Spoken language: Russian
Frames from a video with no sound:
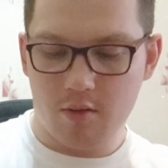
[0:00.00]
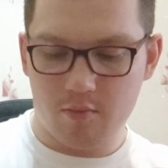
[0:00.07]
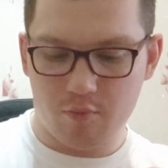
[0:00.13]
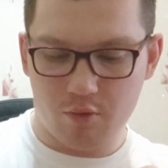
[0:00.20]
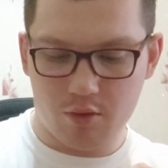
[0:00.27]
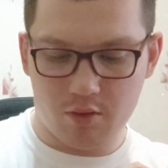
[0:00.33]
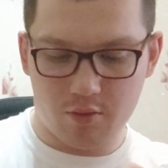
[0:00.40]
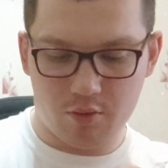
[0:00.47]

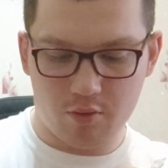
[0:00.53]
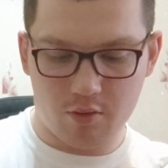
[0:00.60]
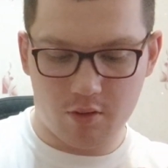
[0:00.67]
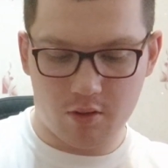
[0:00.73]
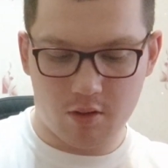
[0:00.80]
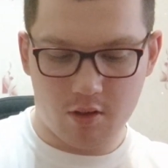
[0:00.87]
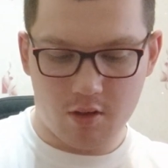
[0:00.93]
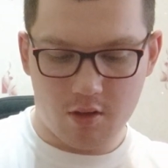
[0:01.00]
Можно все
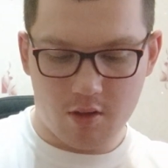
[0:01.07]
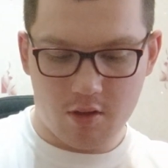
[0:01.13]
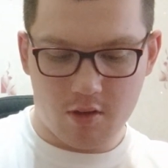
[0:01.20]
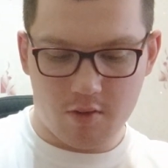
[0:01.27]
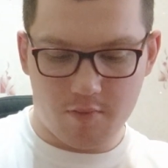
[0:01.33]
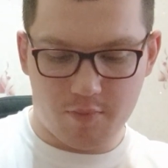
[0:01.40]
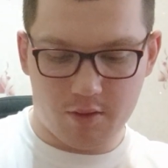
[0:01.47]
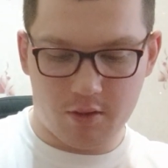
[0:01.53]
это
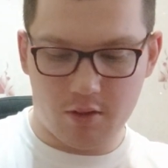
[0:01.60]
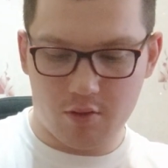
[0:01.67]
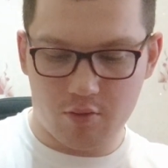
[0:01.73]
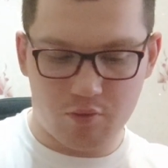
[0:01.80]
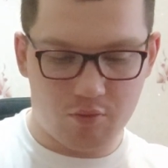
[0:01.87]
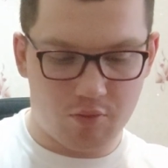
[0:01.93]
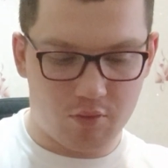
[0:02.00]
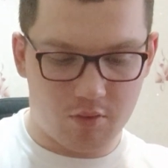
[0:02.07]

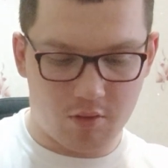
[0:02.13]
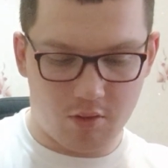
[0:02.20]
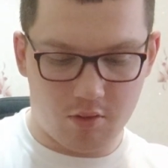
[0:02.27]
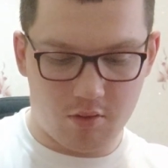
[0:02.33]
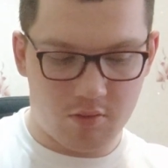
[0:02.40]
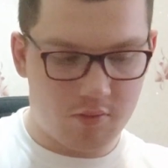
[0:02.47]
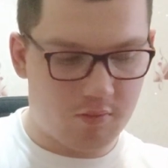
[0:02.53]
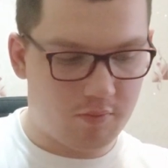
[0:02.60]
подзасунуть
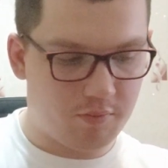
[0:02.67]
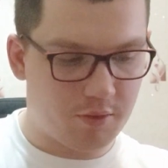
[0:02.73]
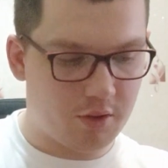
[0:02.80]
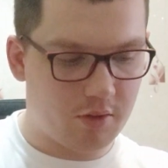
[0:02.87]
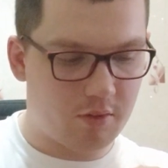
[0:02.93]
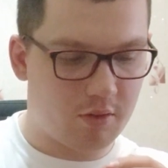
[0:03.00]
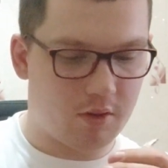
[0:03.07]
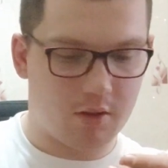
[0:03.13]
и,
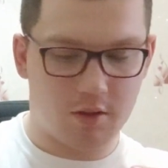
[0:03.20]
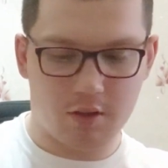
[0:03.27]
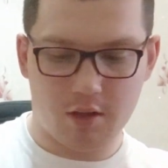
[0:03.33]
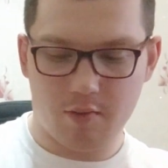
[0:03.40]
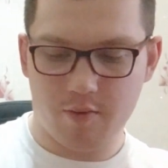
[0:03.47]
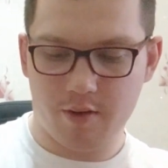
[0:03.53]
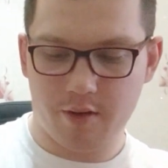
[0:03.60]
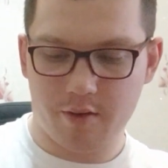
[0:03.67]
пожалуйста,
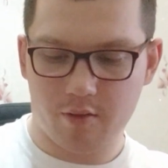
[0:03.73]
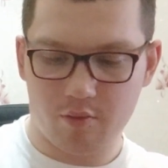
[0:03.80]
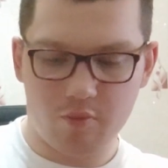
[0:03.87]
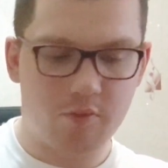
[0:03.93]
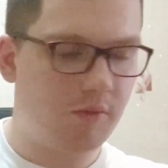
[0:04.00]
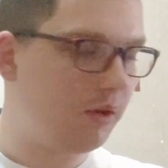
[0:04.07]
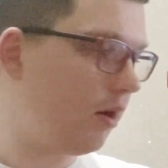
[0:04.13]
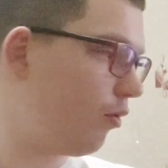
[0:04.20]
разговаривать.
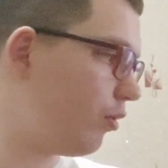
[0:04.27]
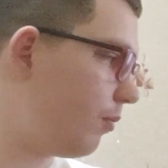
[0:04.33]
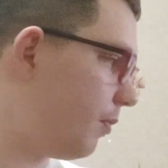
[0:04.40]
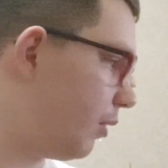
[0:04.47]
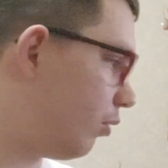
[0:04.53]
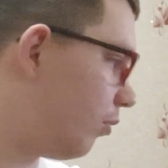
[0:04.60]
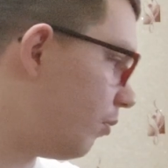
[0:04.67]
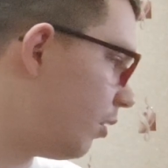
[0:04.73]
Ну, я уже
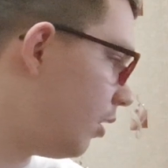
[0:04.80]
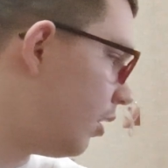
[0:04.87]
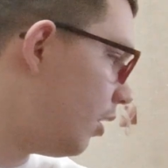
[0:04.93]
потом,